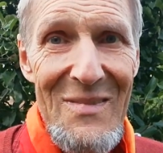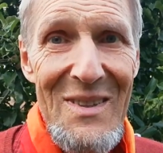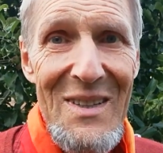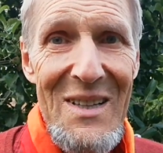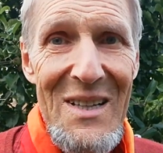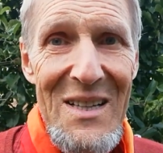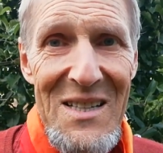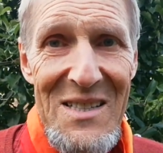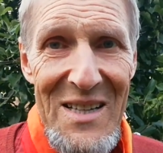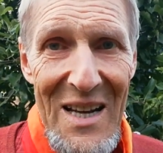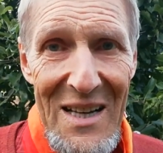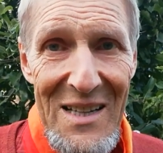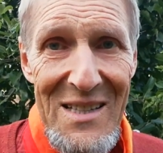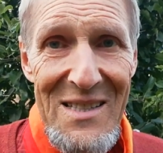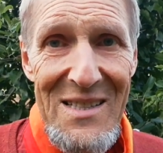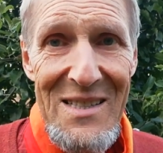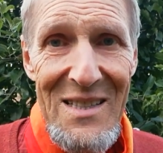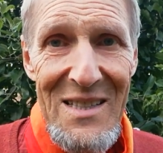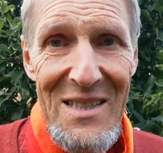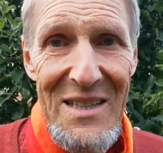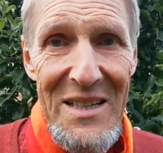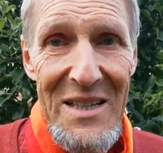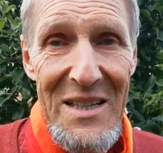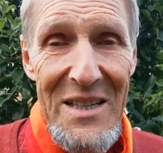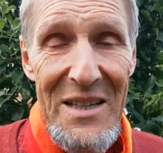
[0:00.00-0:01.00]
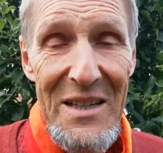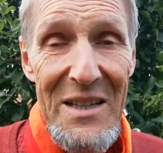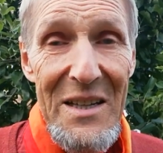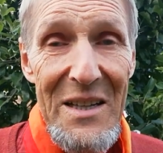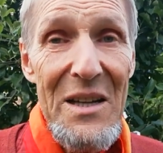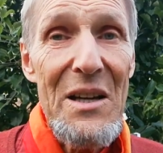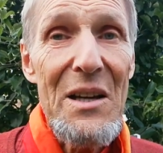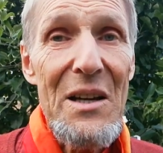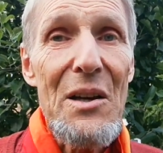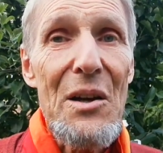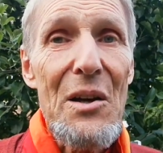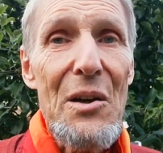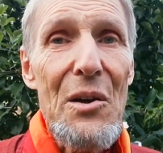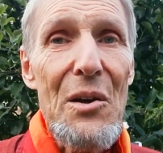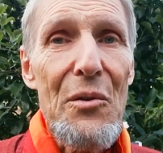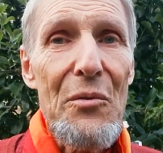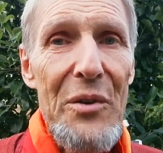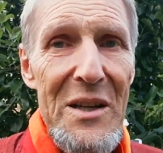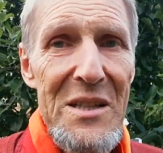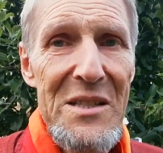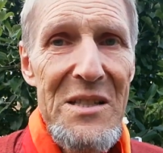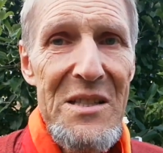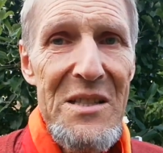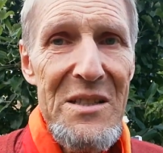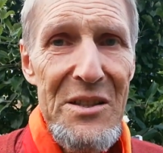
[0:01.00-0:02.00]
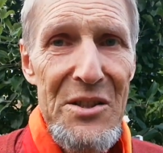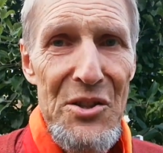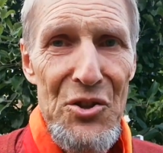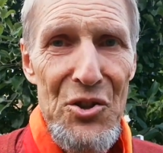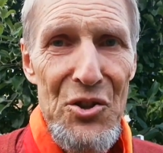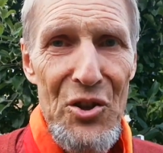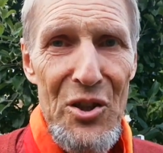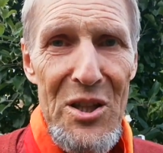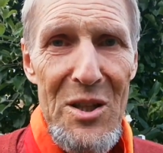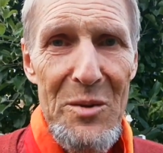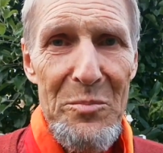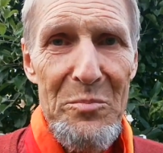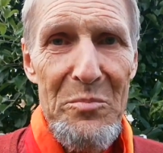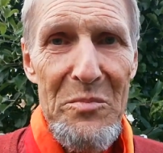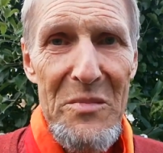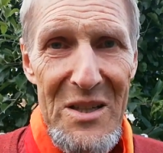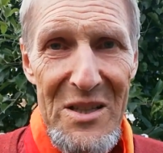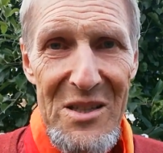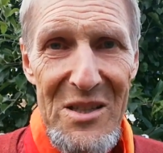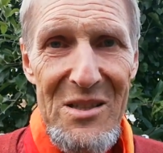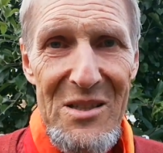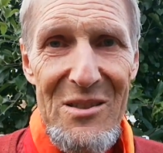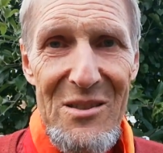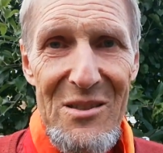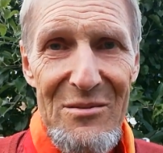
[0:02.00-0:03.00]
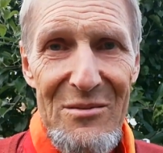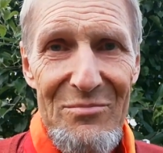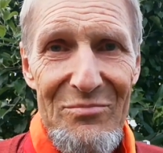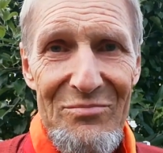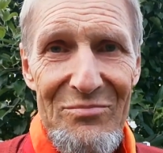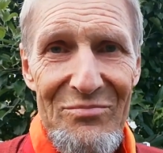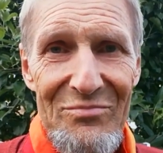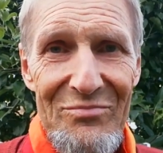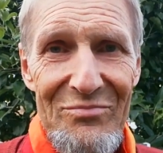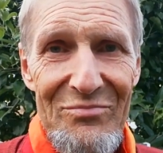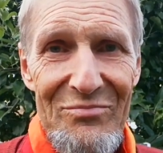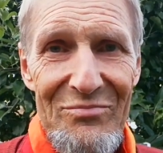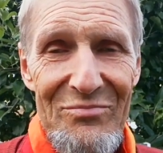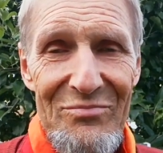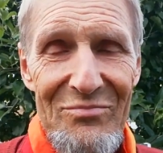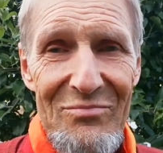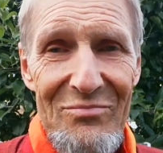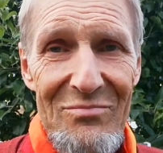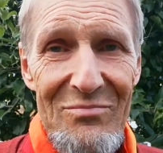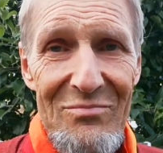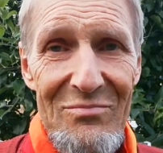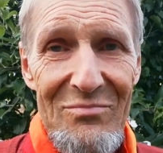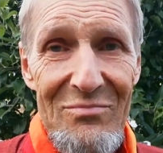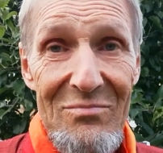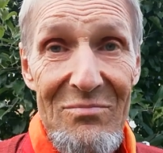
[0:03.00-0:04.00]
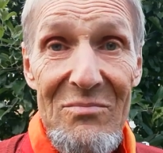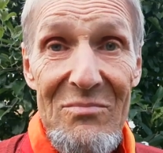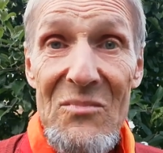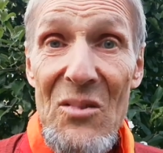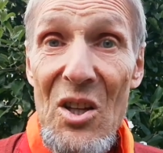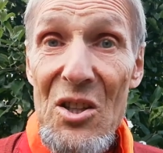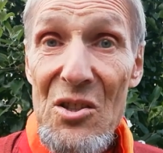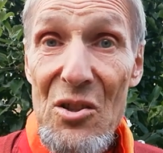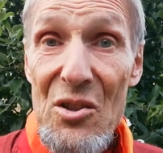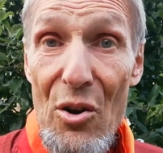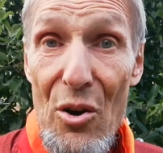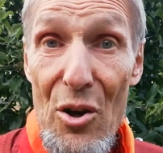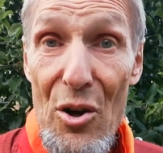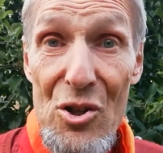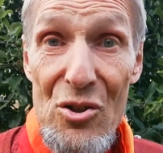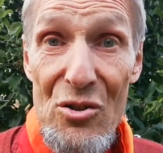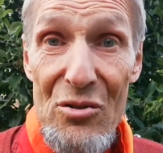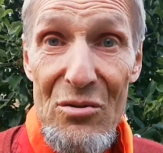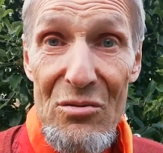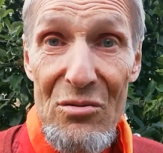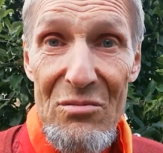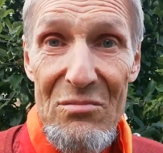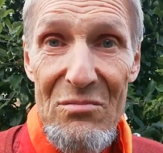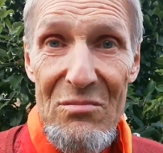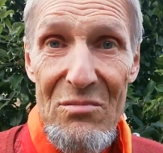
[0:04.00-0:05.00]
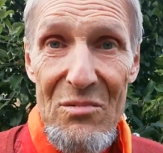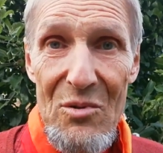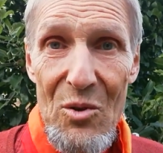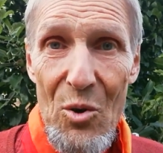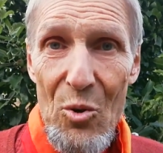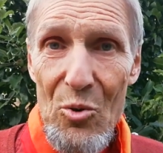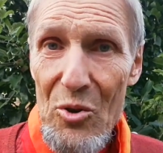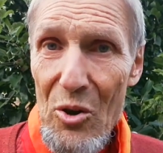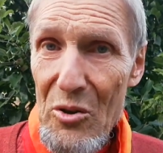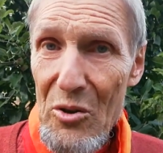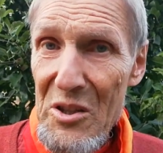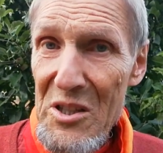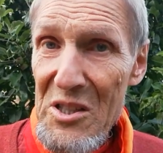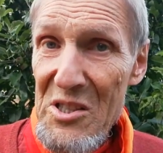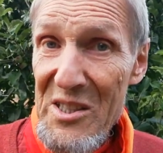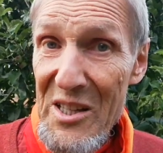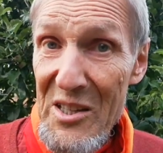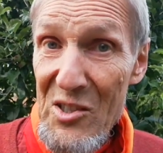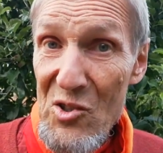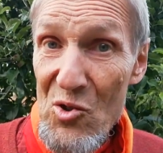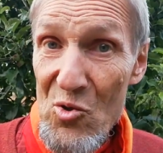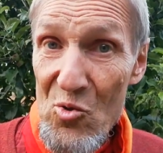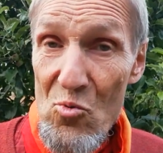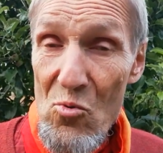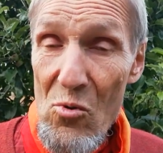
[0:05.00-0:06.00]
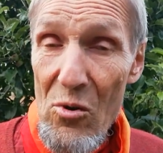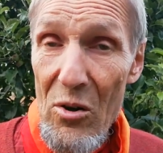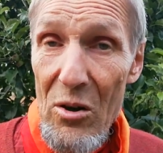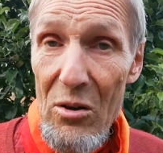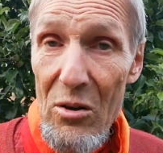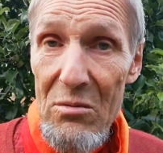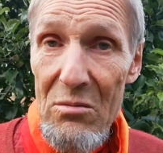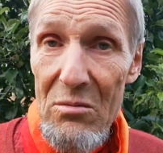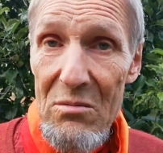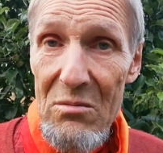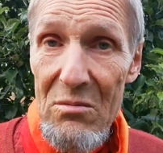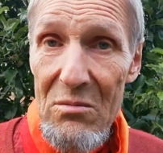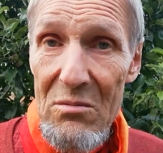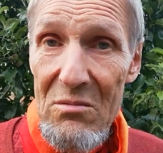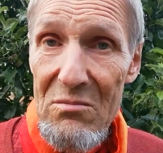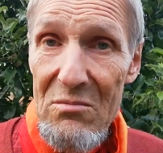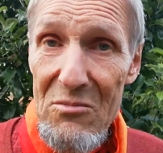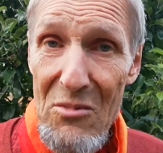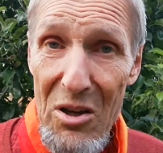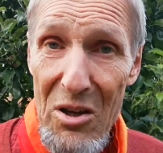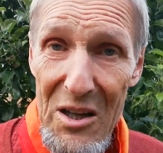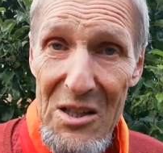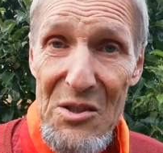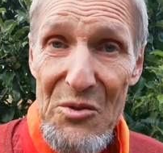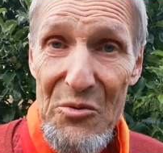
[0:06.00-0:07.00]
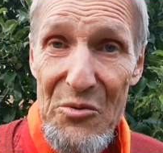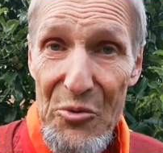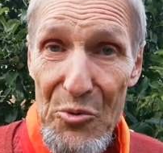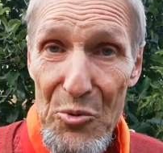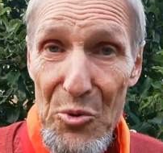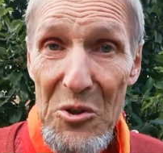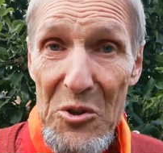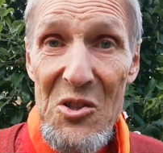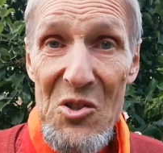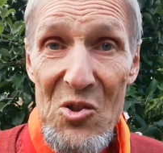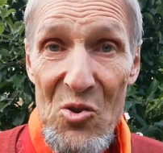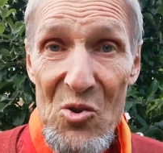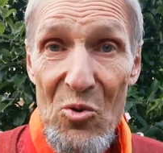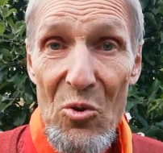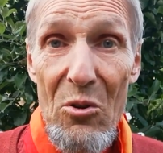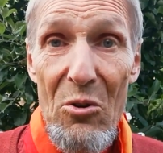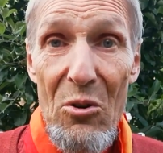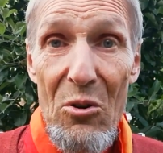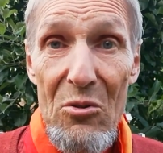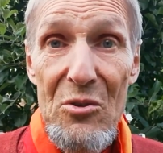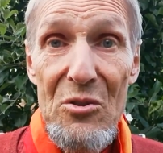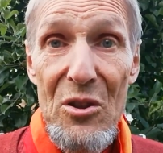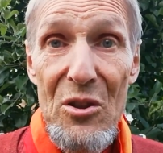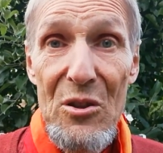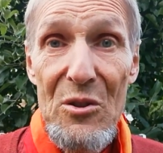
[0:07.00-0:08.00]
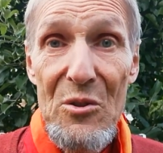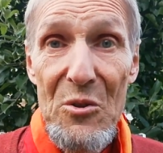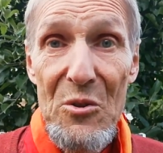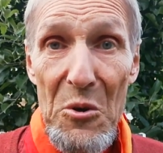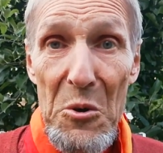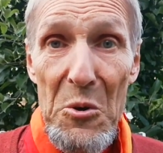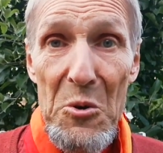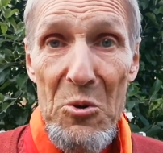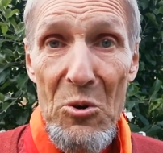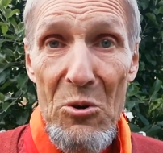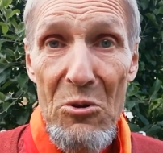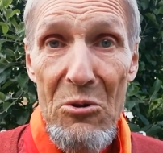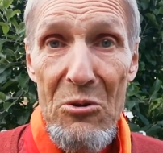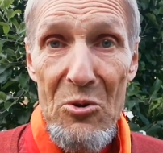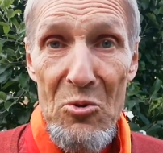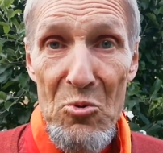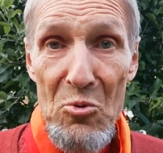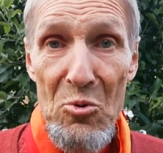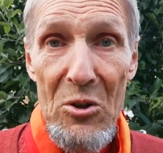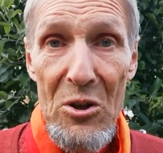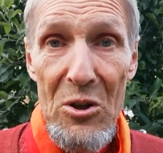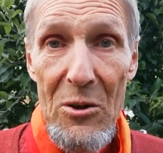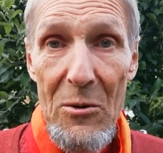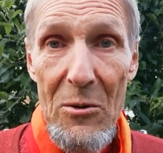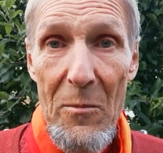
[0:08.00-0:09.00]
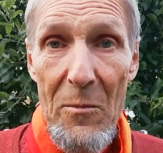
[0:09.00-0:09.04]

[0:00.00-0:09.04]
gesetzlich festgeschrieben ist. Das Löschen und auch die Zensur, das führt zur Unterdrückung nur.